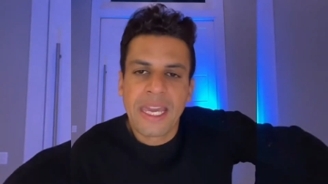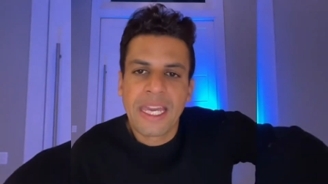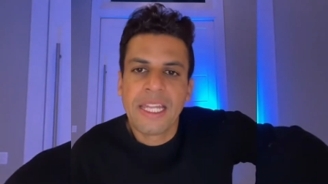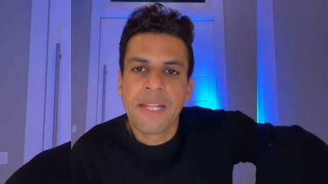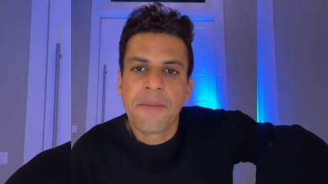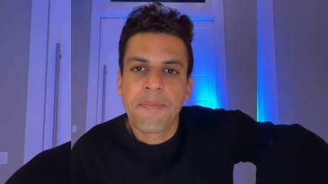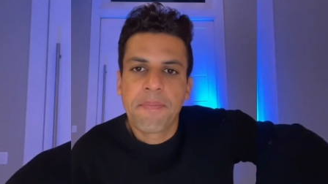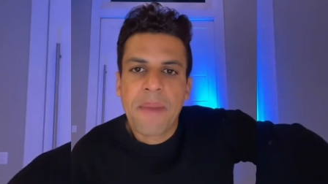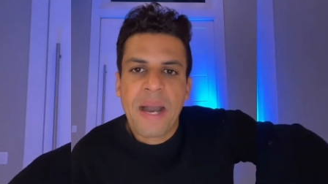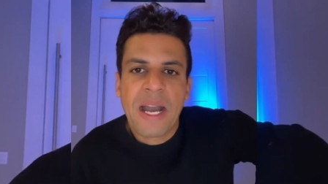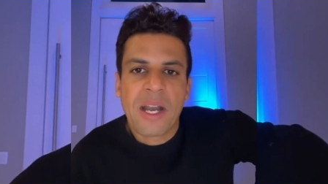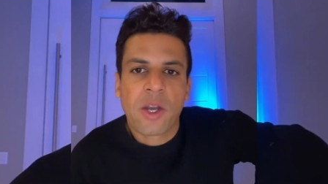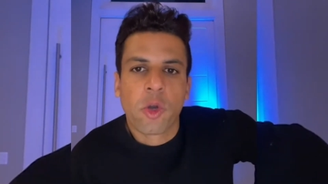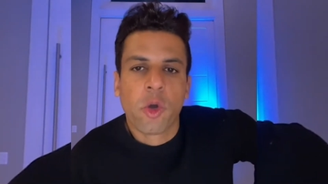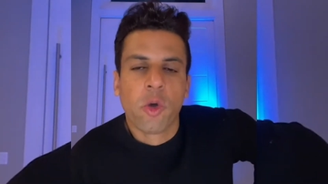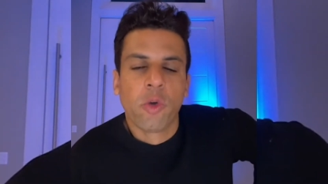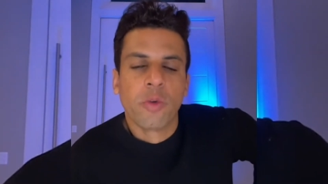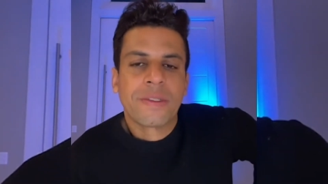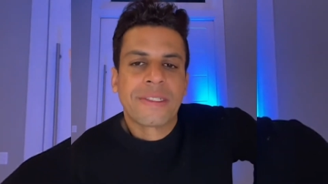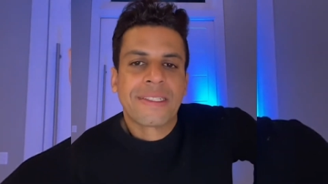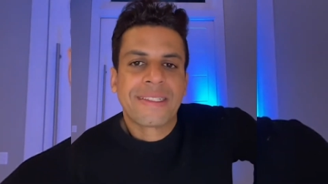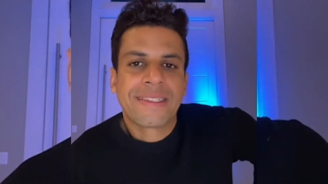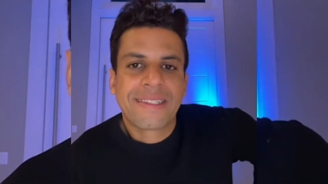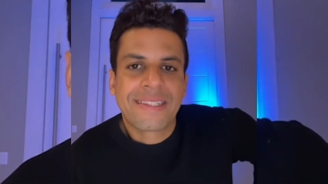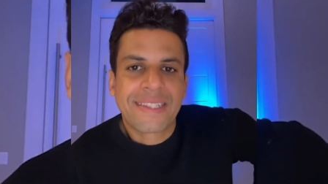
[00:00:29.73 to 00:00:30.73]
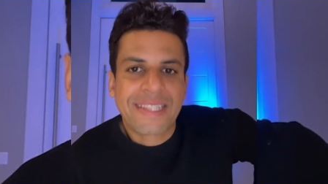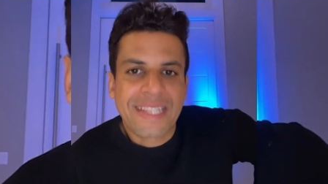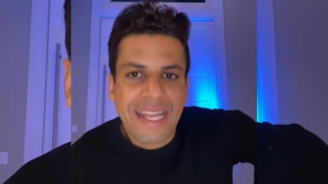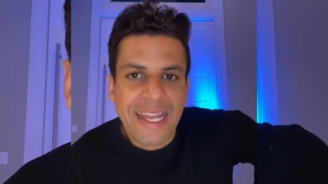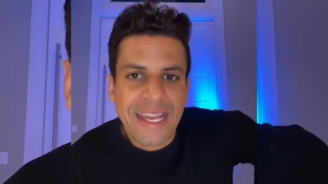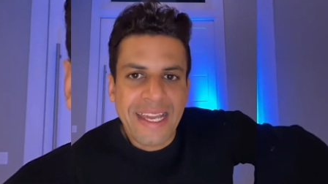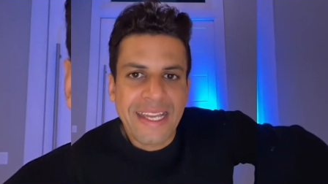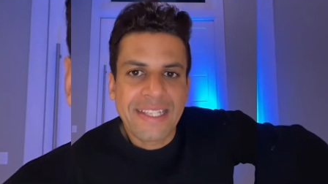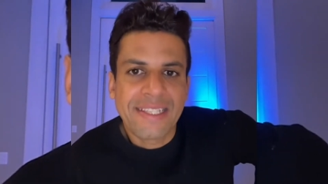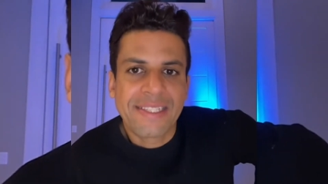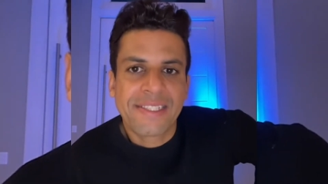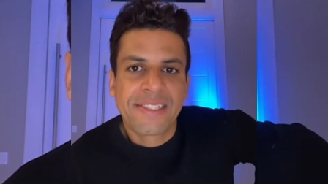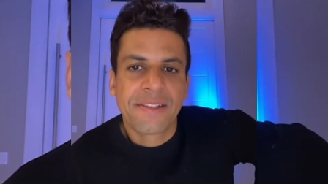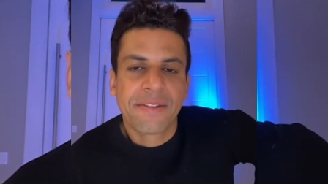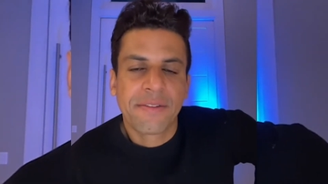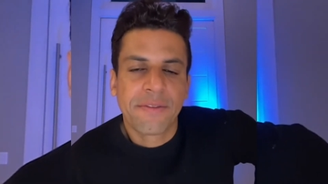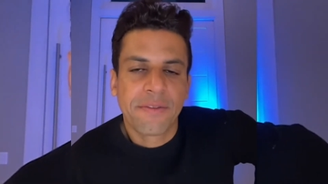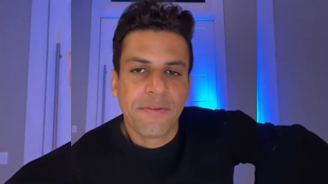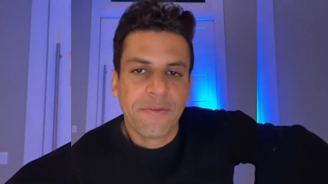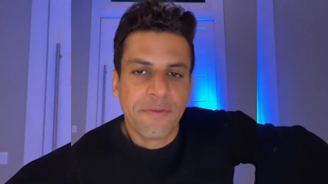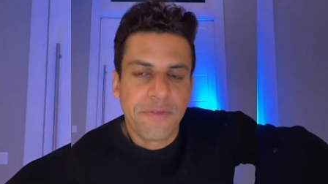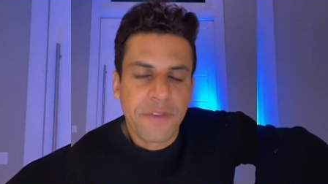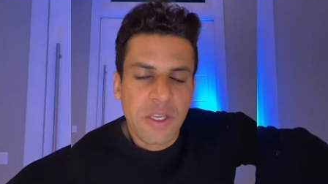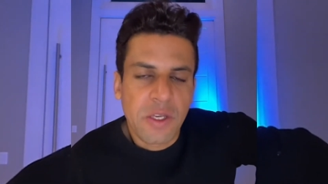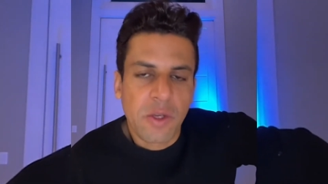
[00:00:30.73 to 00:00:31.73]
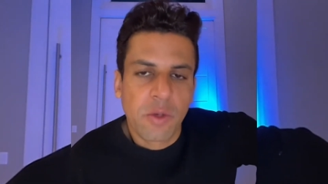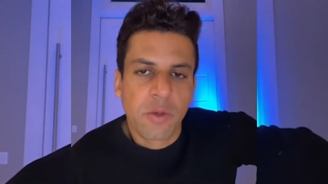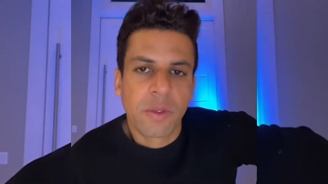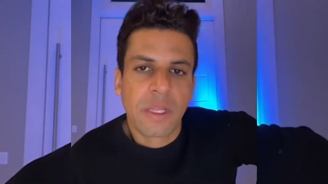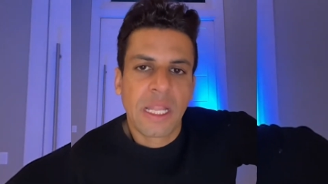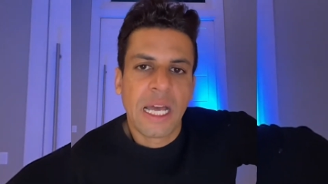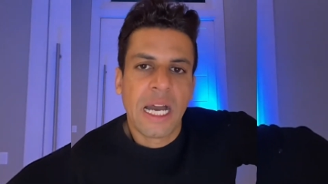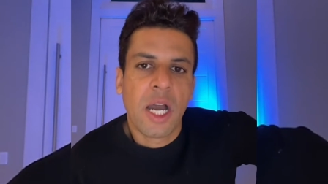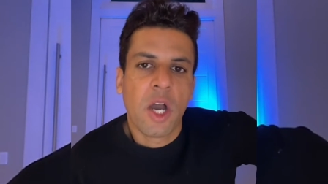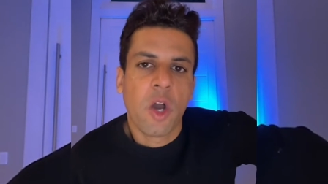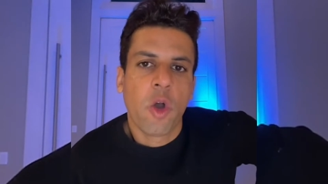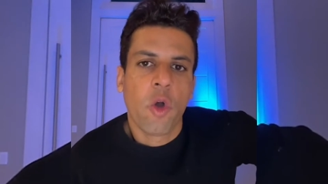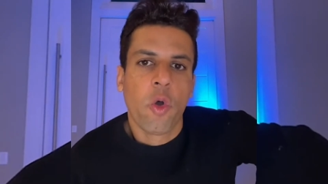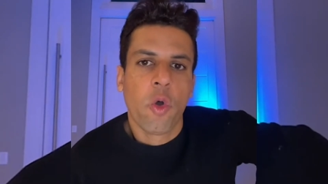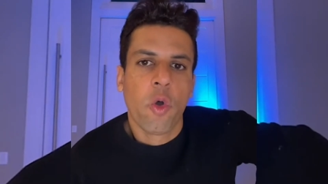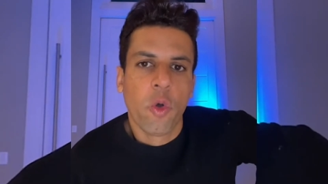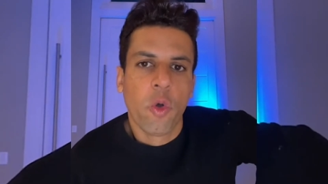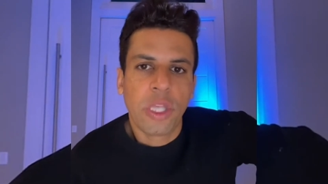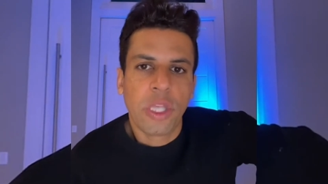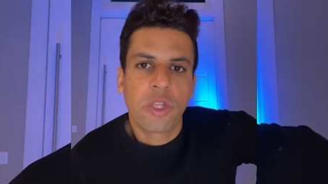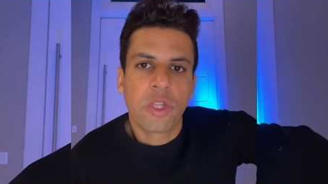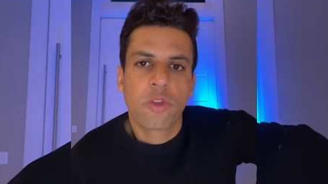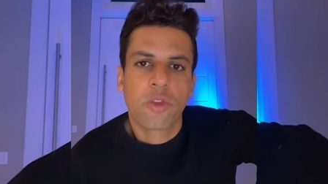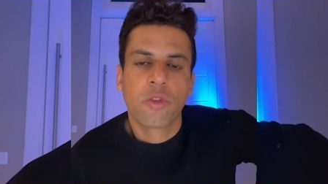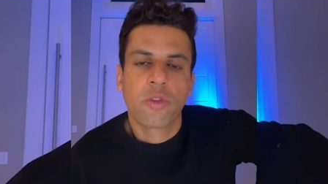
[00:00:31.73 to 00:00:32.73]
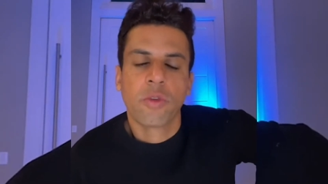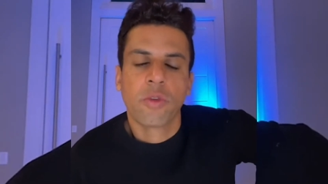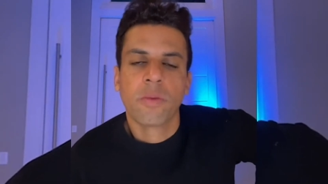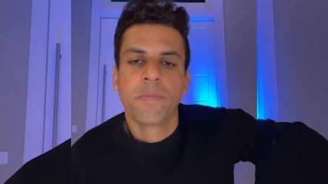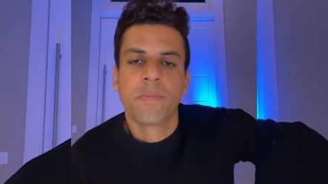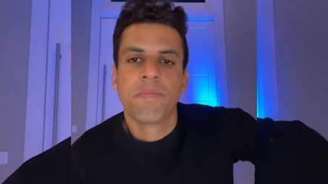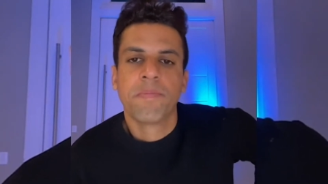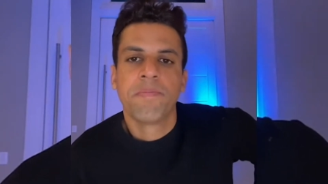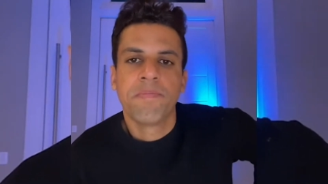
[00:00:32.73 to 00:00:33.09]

ele pagou 3,8